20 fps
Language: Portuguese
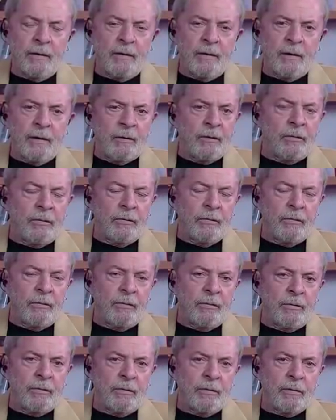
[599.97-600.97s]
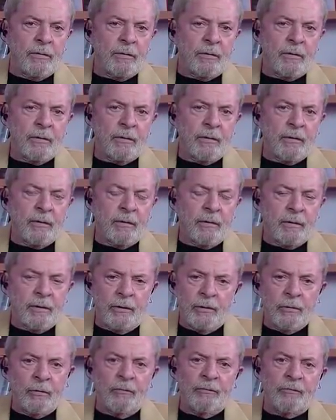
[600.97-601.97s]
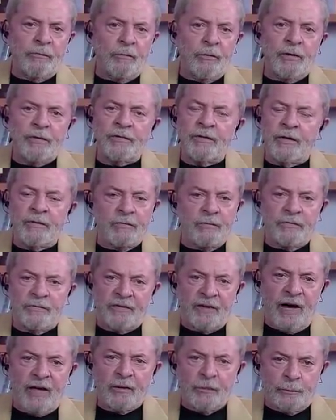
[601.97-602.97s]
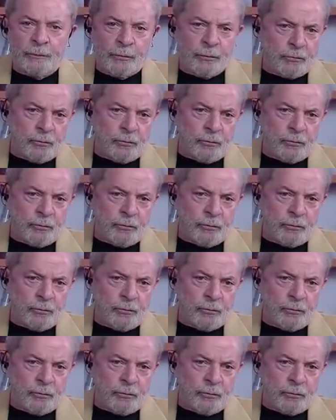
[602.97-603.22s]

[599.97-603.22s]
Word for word: Eu, eu não fui denunciado por